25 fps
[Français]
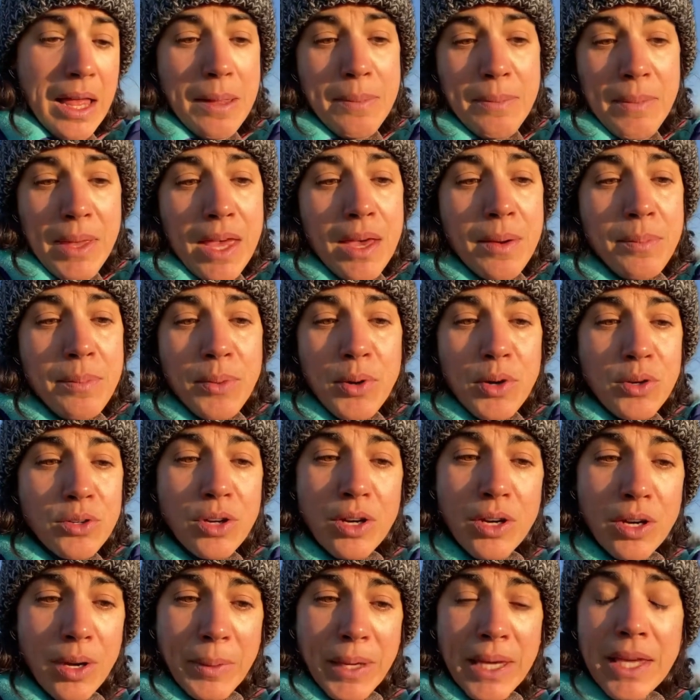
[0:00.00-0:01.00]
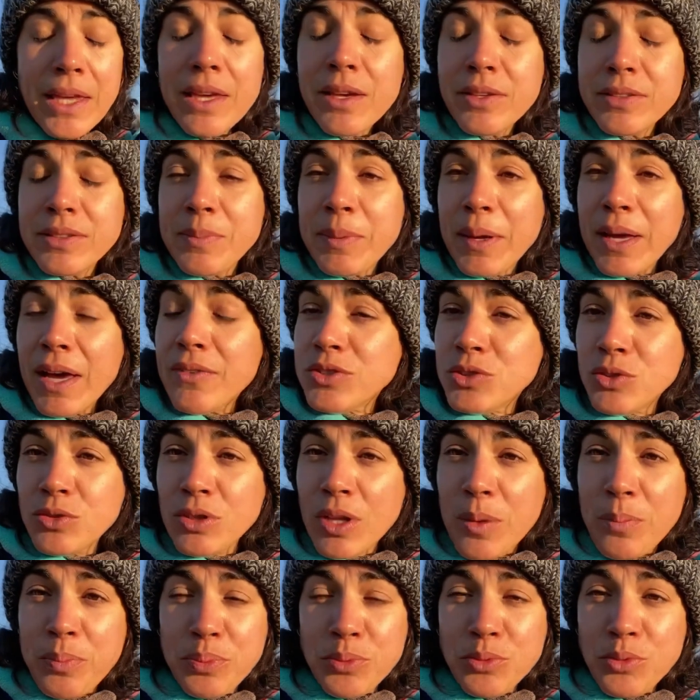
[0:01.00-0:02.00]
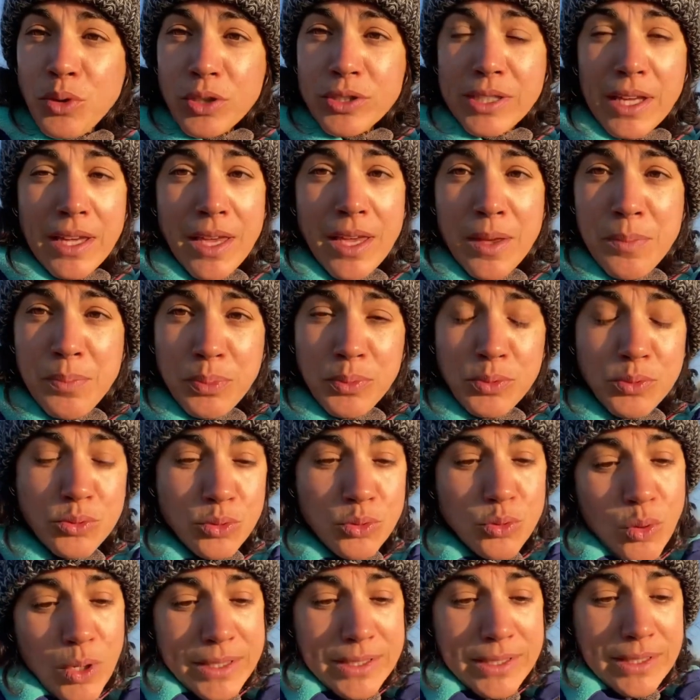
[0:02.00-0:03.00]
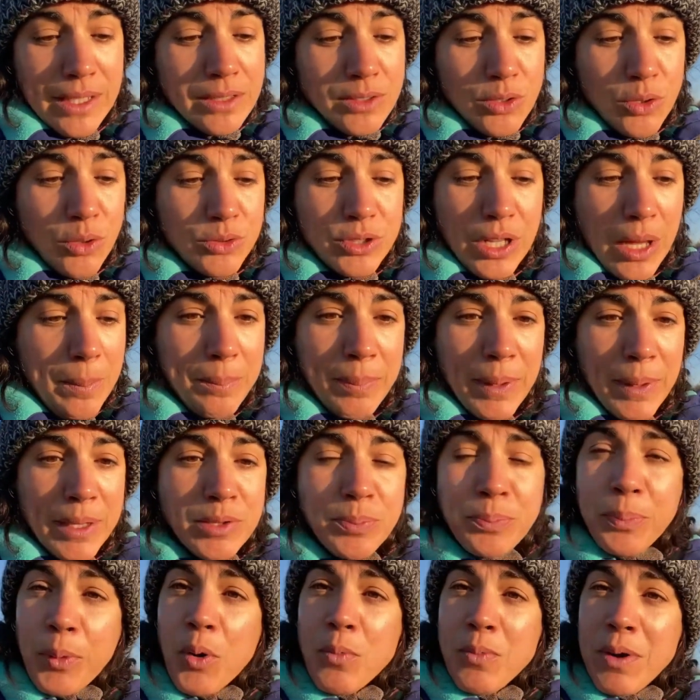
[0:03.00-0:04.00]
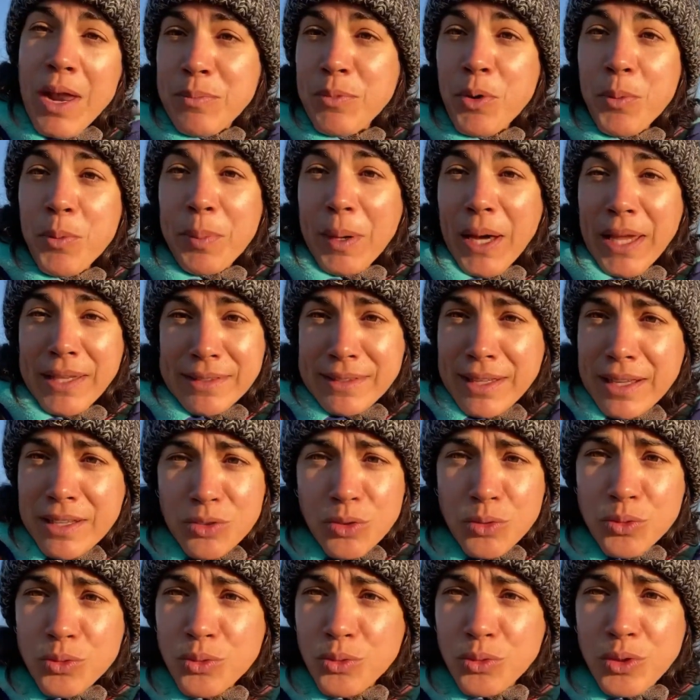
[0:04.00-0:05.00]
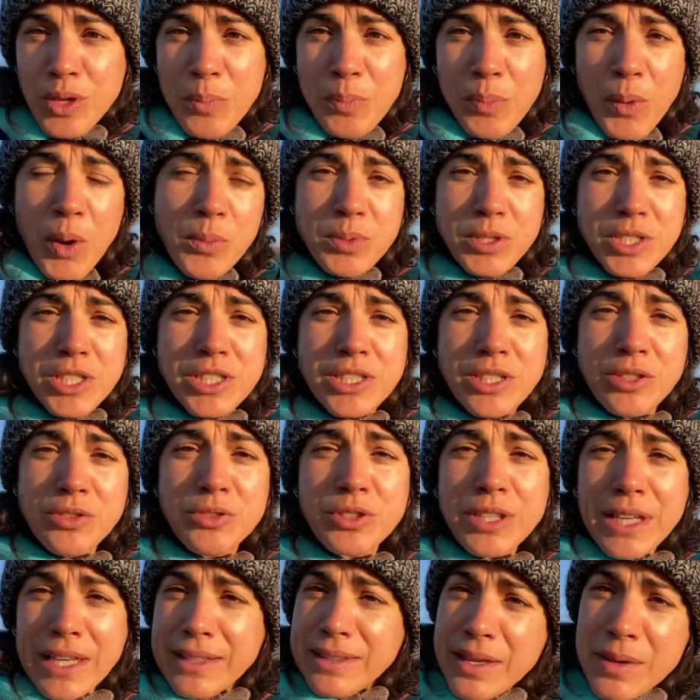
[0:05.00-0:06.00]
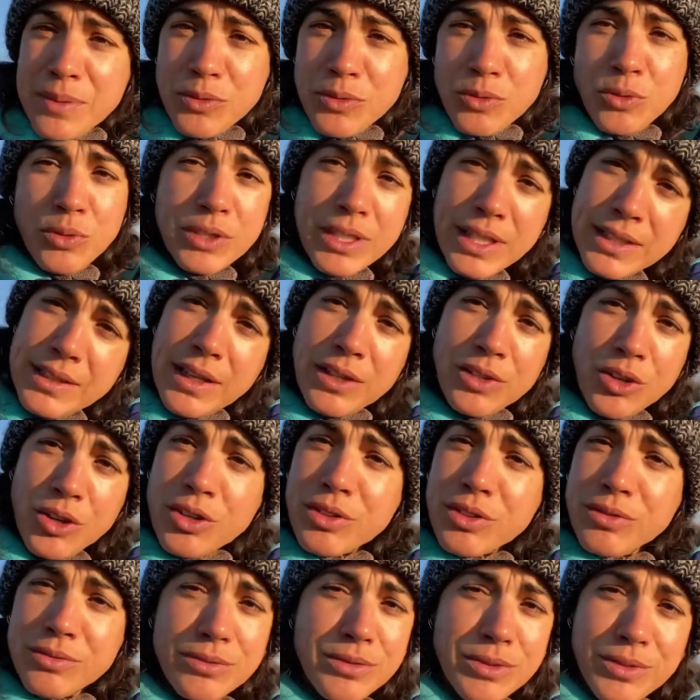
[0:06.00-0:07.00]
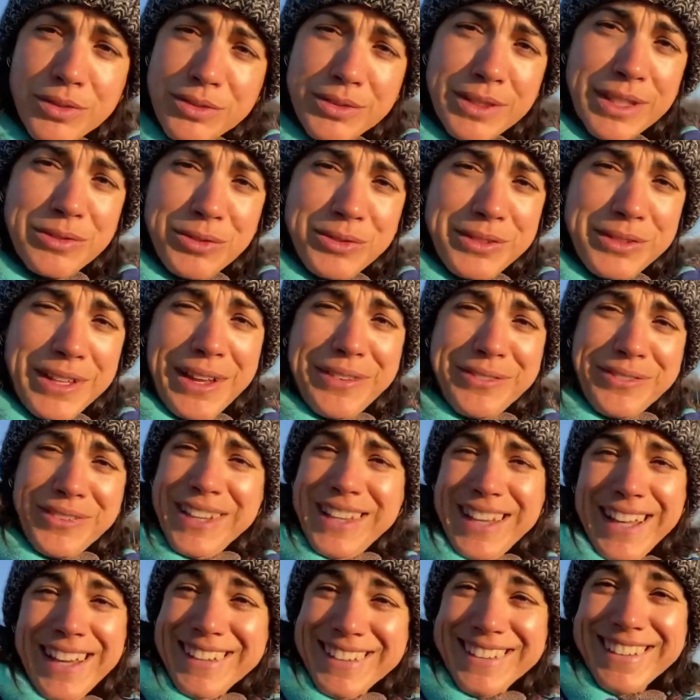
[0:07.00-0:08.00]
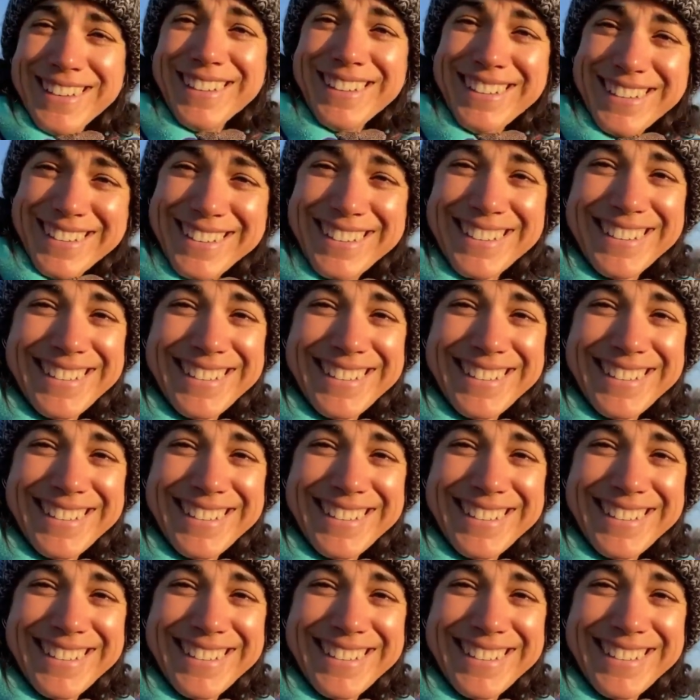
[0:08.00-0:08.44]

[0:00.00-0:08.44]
Mais bon, après, c'est pas grave si on n'a plus d'orteils et plus de doigts, tant qu'on n'a pas de problème au printemps, qu'on n'est pas obligé de traiter, nous on est d'accord. On est tout à fait d'accord.